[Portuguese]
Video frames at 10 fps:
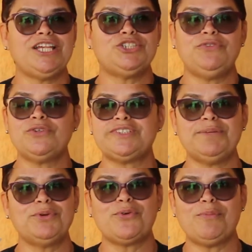eles vinham
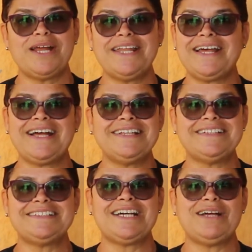sem me cobrar
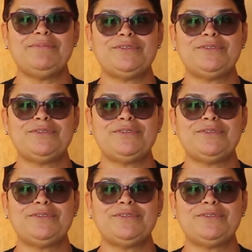nada, sabe?